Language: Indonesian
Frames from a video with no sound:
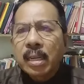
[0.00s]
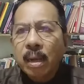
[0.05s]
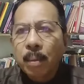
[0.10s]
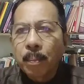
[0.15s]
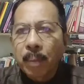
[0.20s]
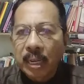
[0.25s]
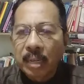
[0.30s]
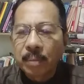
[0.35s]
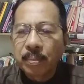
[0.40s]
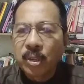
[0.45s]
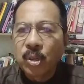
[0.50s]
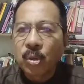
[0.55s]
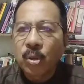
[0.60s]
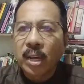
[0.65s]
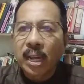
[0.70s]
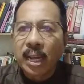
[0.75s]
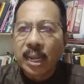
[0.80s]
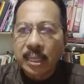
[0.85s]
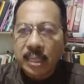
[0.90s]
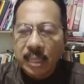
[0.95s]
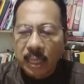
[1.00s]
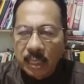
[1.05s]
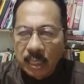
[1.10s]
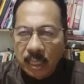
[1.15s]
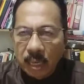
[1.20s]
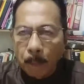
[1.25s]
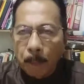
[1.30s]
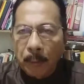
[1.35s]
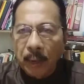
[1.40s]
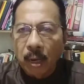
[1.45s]
kembali
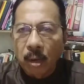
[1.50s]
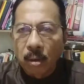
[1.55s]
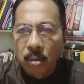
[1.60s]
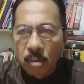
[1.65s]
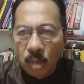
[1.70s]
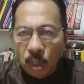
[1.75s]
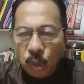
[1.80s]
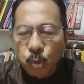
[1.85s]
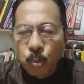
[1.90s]
mendoakan kepada Allah